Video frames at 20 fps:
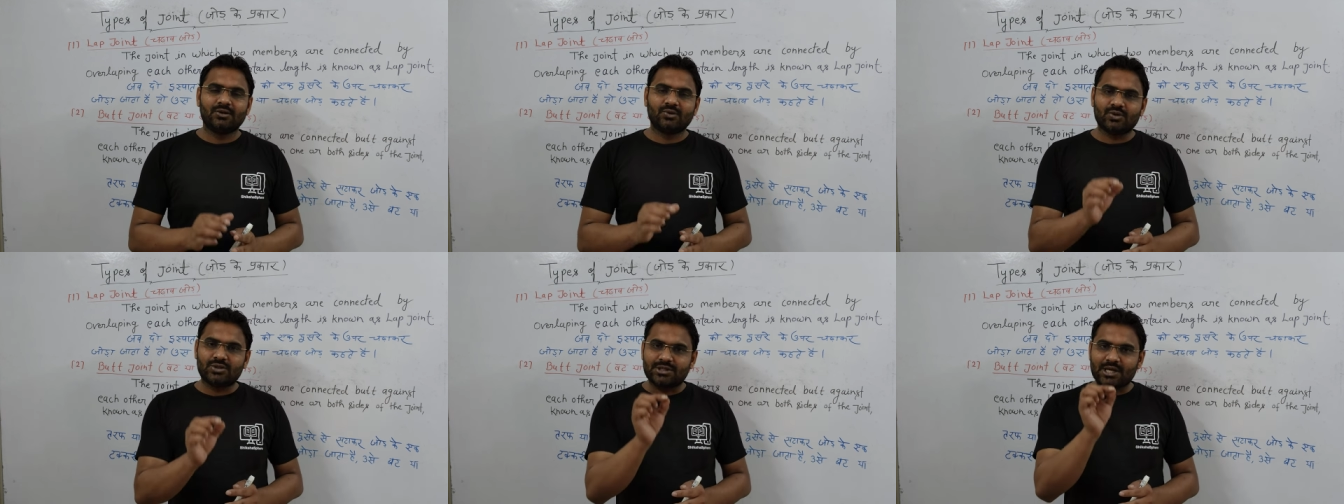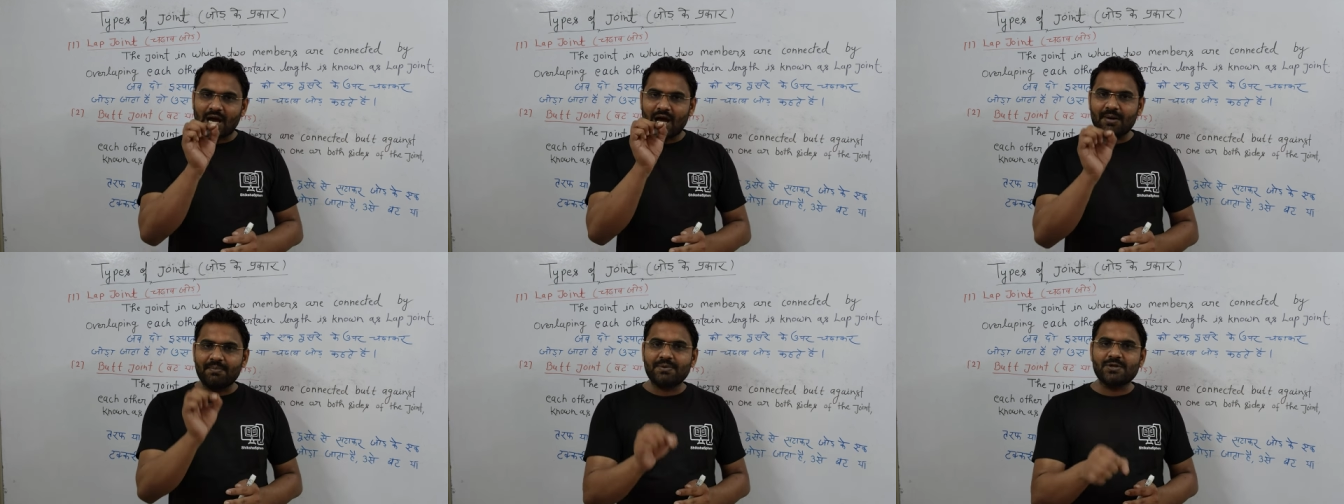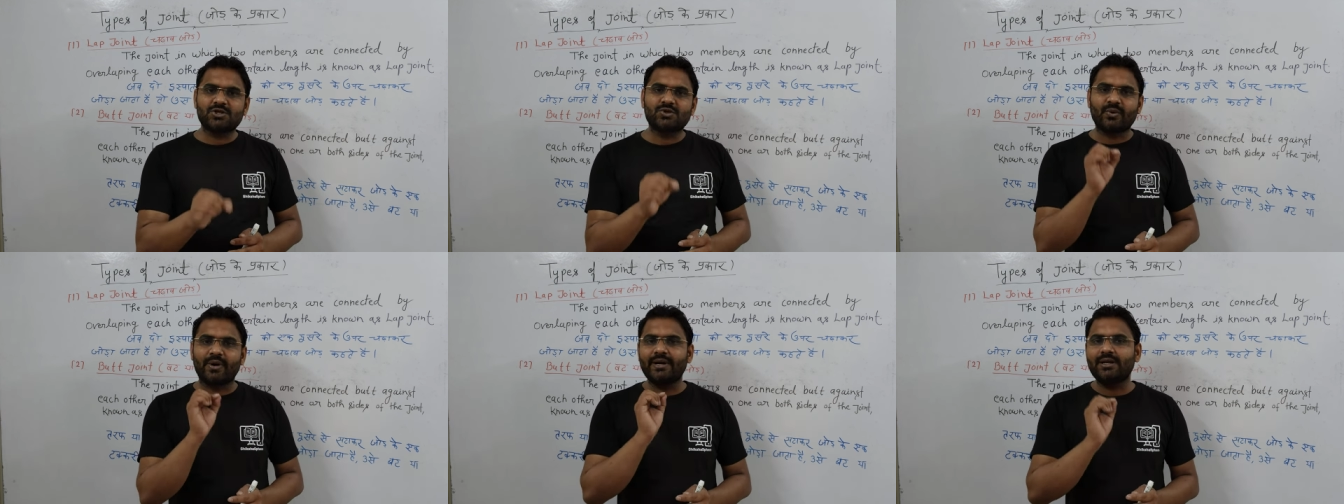तो जहां
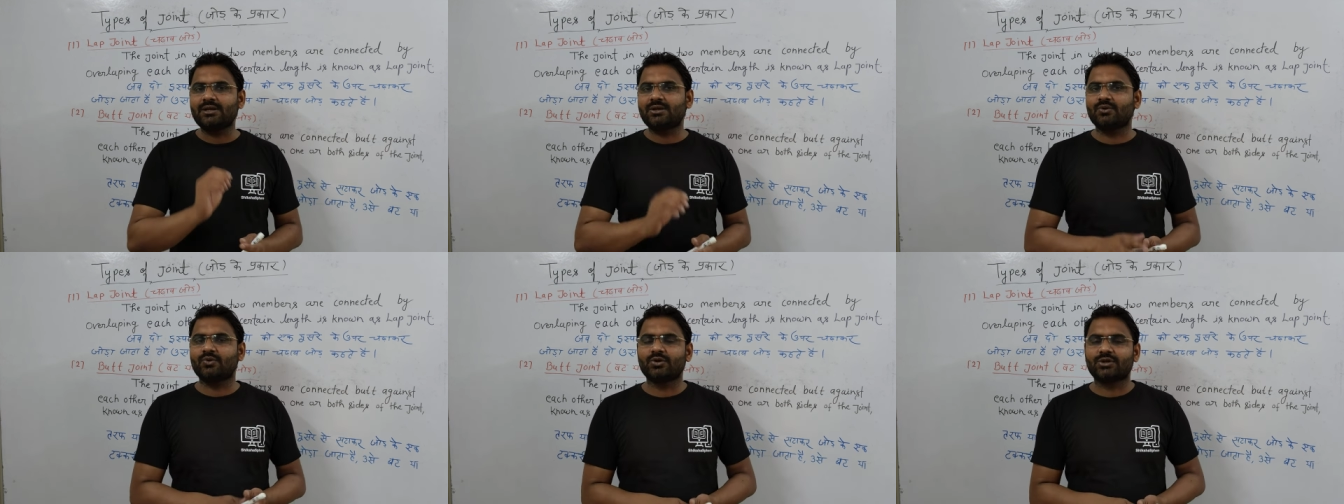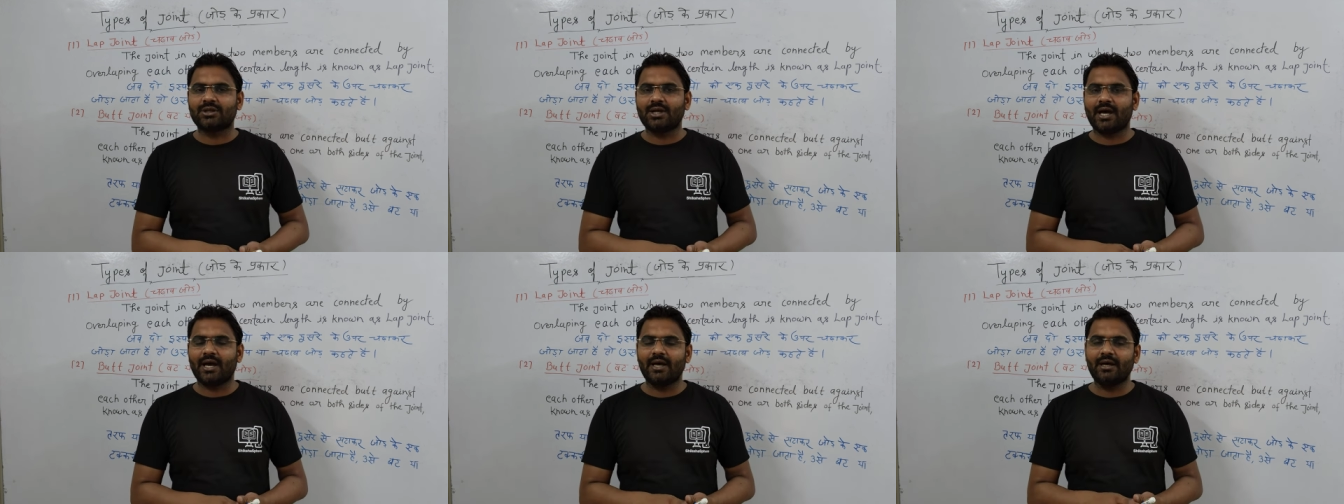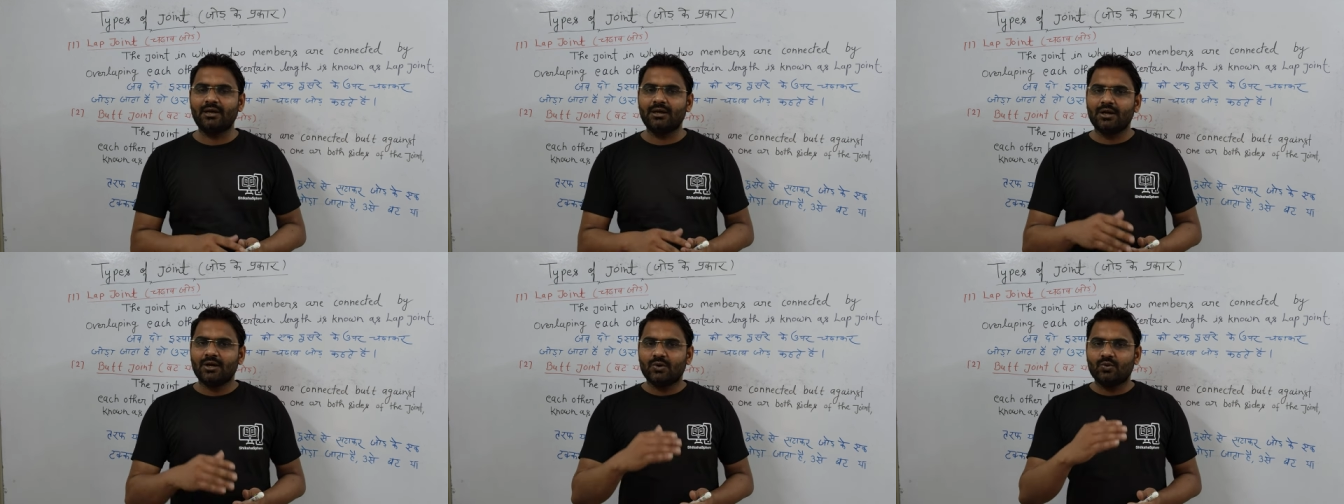पे ज्वाइंट होता
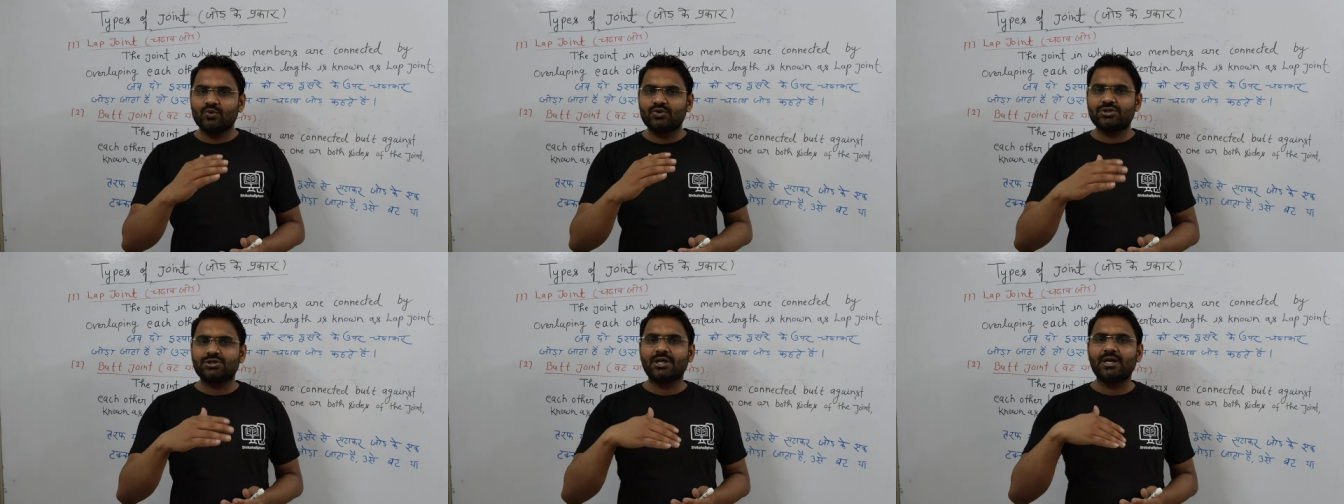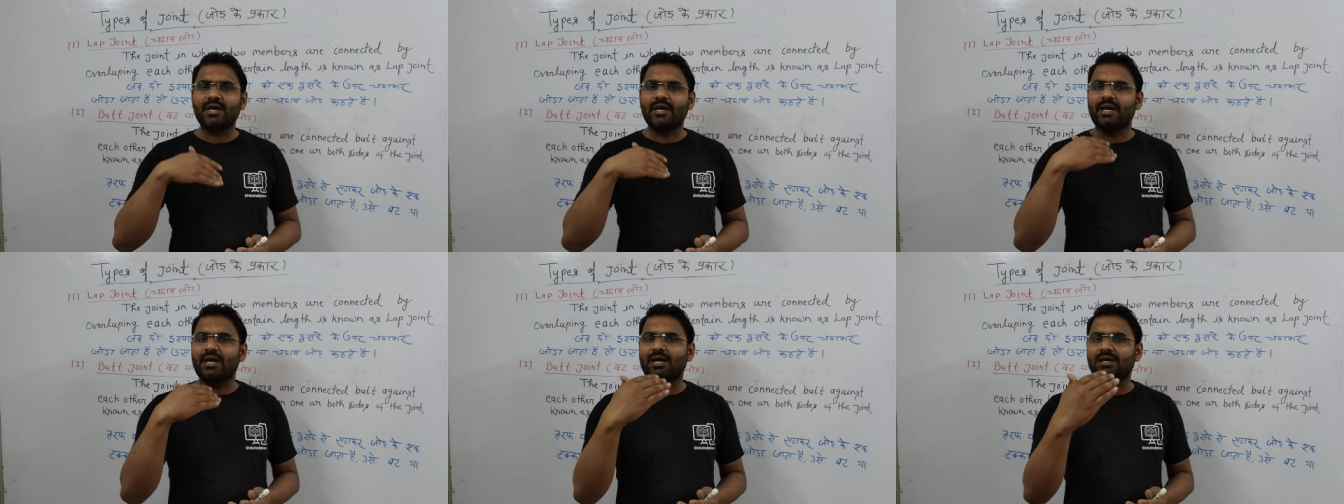है उसके